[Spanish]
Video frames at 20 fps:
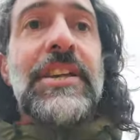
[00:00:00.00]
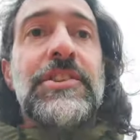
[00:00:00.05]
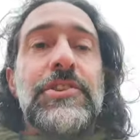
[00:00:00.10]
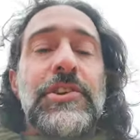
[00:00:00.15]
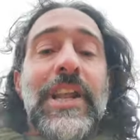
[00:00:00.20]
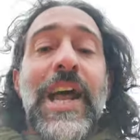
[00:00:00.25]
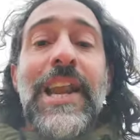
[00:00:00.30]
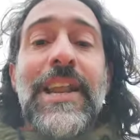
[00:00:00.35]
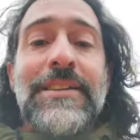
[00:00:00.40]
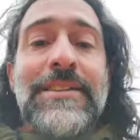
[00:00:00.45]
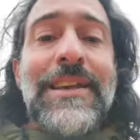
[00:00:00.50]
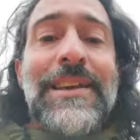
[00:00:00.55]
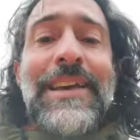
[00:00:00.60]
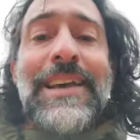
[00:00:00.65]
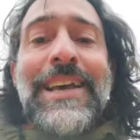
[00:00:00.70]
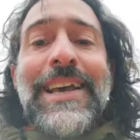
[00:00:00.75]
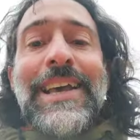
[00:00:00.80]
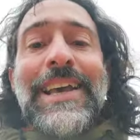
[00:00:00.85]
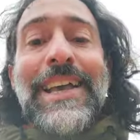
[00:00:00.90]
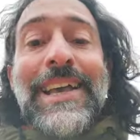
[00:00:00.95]
adicionales
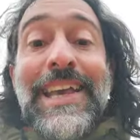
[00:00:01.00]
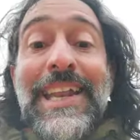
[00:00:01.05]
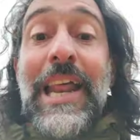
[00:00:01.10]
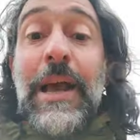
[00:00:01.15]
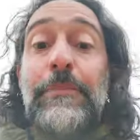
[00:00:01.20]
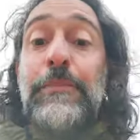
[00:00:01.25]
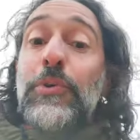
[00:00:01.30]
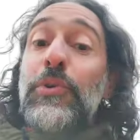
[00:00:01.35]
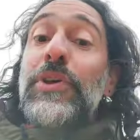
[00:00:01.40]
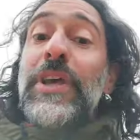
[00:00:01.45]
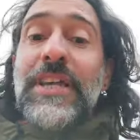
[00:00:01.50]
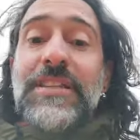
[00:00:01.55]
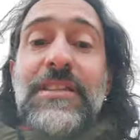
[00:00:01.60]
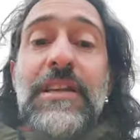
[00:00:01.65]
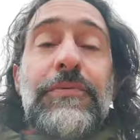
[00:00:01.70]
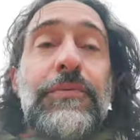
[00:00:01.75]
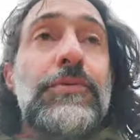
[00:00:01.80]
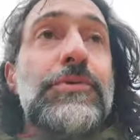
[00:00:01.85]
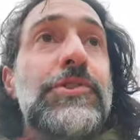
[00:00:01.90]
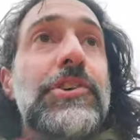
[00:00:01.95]
que las pude
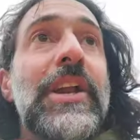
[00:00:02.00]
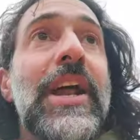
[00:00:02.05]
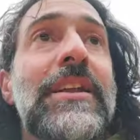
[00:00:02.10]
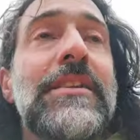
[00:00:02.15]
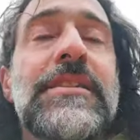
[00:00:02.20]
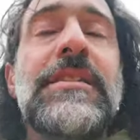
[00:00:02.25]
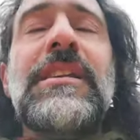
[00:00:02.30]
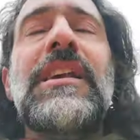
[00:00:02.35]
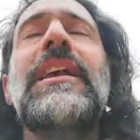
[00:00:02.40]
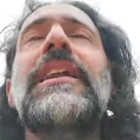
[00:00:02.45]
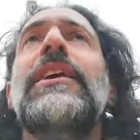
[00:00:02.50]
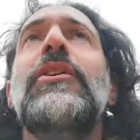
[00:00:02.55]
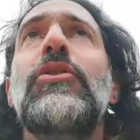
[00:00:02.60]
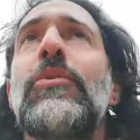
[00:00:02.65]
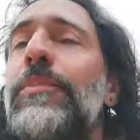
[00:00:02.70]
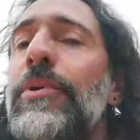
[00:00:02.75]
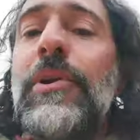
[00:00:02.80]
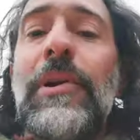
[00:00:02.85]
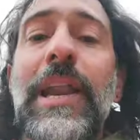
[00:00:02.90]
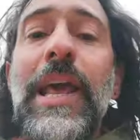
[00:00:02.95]
hacer funcionar sin
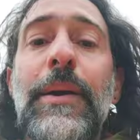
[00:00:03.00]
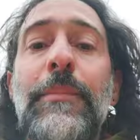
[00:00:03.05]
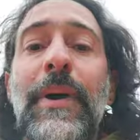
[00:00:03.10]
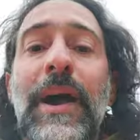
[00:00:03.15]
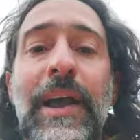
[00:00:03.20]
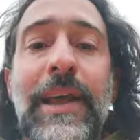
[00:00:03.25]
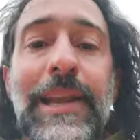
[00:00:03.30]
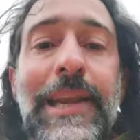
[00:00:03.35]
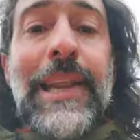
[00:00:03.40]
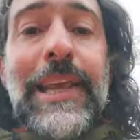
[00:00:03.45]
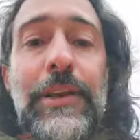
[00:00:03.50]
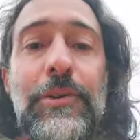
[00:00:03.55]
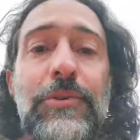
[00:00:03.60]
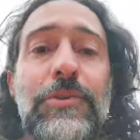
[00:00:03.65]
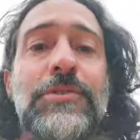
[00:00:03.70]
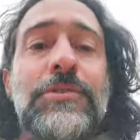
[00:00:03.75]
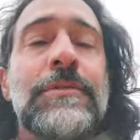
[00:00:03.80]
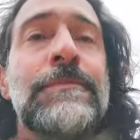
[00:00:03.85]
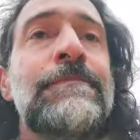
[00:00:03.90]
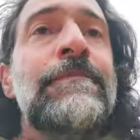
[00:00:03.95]
ningún problema en
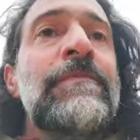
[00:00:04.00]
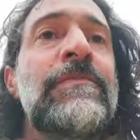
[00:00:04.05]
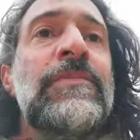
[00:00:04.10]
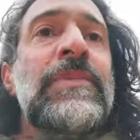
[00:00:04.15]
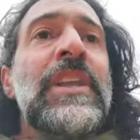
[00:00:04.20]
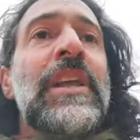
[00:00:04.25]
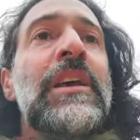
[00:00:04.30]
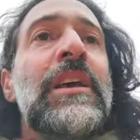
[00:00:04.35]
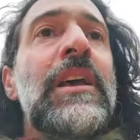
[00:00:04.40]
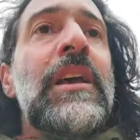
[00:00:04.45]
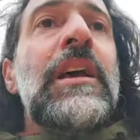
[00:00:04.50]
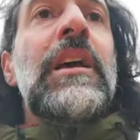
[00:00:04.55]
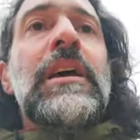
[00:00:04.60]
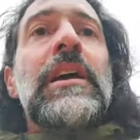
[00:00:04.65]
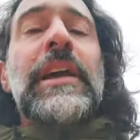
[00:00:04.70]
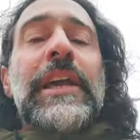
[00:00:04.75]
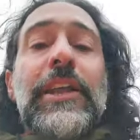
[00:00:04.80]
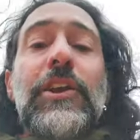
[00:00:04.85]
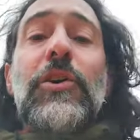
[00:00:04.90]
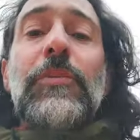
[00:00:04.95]
Linux.
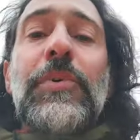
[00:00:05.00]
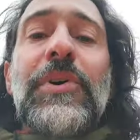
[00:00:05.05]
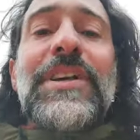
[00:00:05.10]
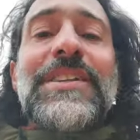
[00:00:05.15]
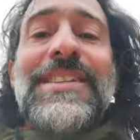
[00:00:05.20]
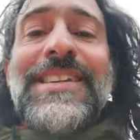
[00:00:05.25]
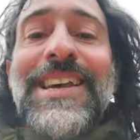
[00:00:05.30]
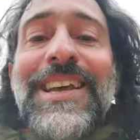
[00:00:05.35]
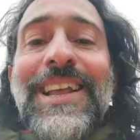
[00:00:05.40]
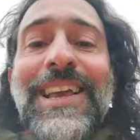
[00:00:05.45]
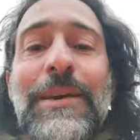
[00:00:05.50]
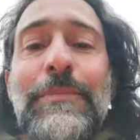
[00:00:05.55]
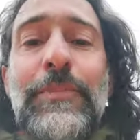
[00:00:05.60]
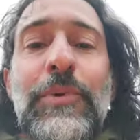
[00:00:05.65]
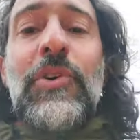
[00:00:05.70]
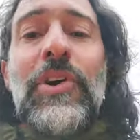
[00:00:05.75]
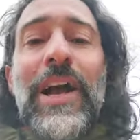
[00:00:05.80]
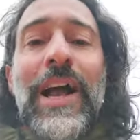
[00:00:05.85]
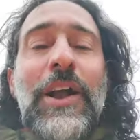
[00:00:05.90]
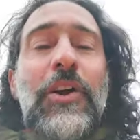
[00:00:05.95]
Y no puede ser que
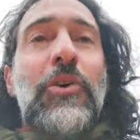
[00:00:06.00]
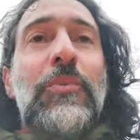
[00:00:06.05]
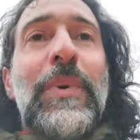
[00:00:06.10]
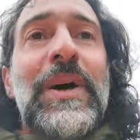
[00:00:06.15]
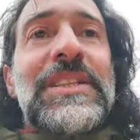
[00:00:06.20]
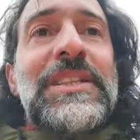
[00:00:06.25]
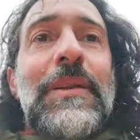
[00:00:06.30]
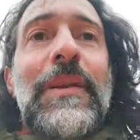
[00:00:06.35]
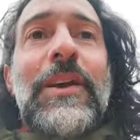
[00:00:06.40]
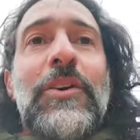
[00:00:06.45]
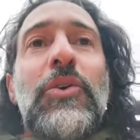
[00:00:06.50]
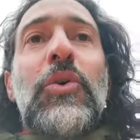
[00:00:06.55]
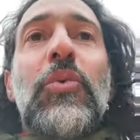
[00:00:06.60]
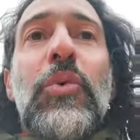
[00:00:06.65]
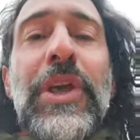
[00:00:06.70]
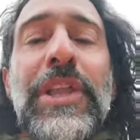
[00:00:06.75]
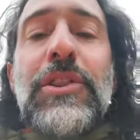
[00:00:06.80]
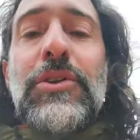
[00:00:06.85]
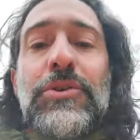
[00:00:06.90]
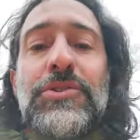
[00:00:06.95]
pongan compatible con
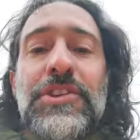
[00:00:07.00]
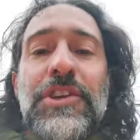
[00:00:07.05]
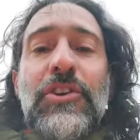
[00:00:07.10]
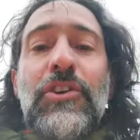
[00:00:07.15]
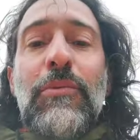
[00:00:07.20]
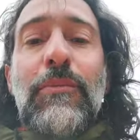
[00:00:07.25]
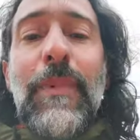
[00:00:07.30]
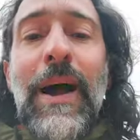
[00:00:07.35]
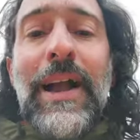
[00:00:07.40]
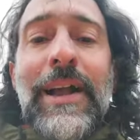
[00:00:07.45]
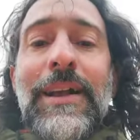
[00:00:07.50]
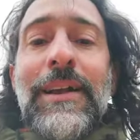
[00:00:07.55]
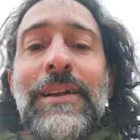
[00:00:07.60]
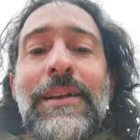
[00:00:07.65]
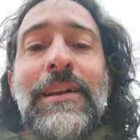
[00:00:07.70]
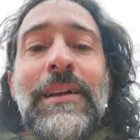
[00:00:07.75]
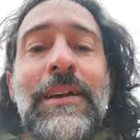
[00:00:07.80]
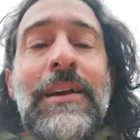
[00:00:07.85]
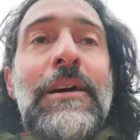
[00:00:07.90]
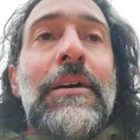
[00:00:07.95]
Windows y con Mac.
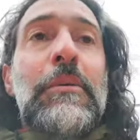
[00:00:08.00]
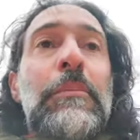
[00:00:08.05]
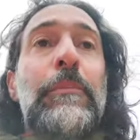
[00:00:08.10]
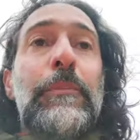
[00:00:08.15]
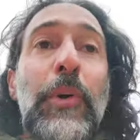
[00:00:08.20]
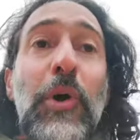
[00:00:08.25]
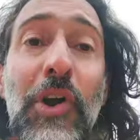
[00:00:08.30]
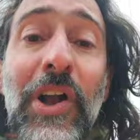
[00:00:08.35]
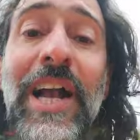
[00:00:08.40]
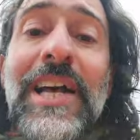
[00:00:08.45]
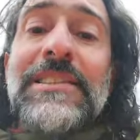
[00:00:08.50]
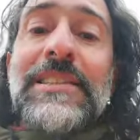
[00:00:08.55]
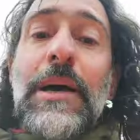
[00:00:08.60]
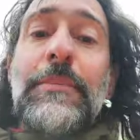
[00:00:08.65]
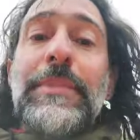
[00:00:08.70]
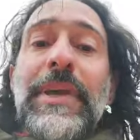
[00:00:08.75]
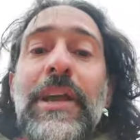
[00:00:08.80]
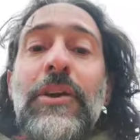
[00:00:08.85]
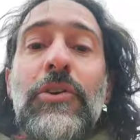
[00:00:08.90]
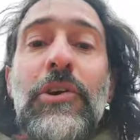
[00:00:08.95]
Pongan
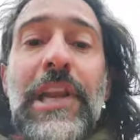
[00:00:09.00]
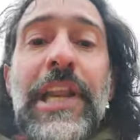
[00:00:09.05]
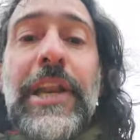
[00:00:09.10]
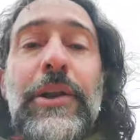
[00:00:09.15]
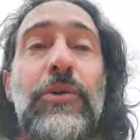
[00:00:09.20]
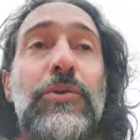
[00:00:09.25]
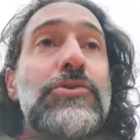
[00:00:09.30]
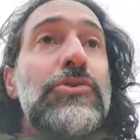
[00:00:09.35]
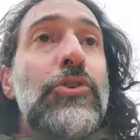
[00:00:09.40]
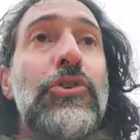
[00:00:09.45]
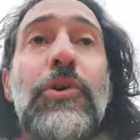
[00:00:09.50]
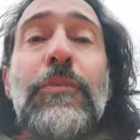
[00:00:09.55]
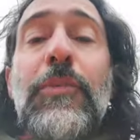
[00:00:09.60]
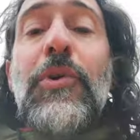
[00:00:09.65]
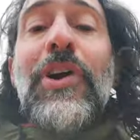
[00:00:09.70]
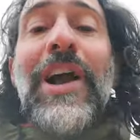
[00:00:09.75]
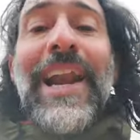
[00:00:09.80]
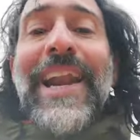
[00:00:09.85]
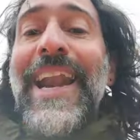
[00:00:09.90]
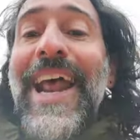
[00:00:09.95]
también con Linux o no
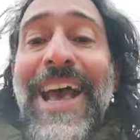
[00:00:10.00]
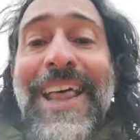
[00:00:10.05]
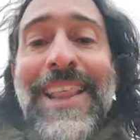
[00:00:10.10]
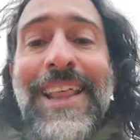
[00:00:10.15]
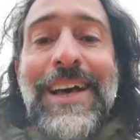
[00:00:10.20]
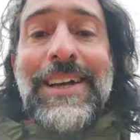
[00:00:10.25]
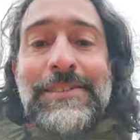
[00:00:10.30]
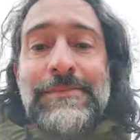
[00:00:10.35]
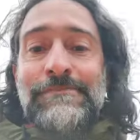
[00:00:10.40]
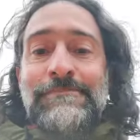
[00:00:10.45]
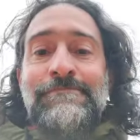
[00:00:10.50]
pongan nada.